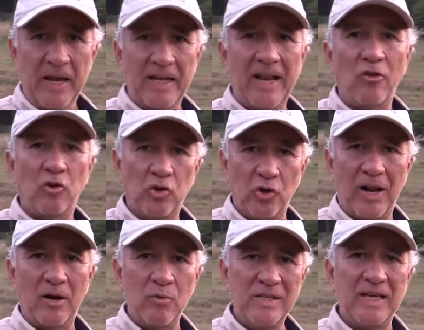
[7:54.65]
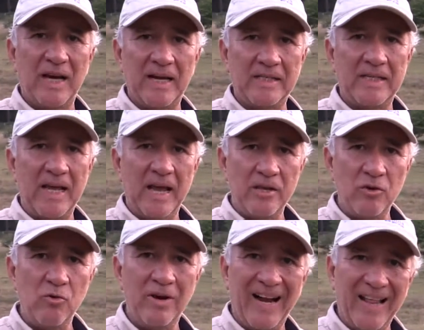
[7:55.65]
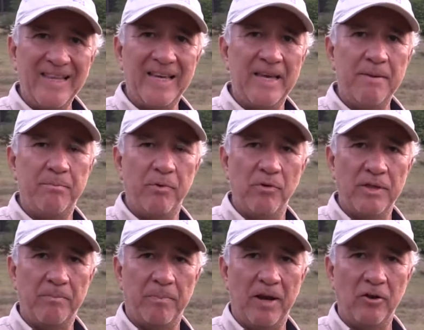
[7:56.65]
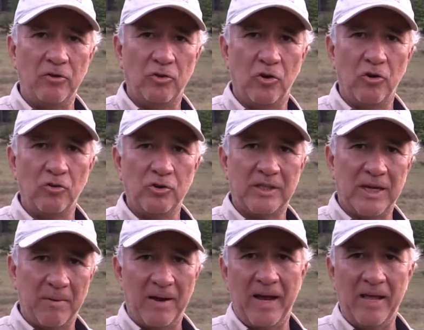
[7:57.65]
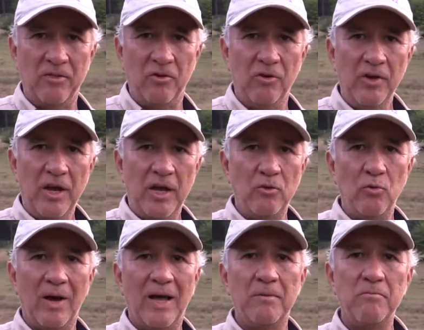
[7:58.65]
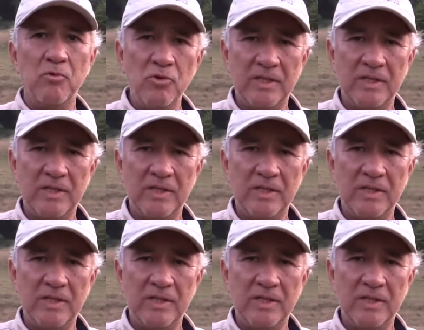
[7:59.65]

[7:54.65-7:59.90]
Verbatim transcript: es la doctora Luisa García y un gran equipo de paleontólogos trabajando en un lugar muy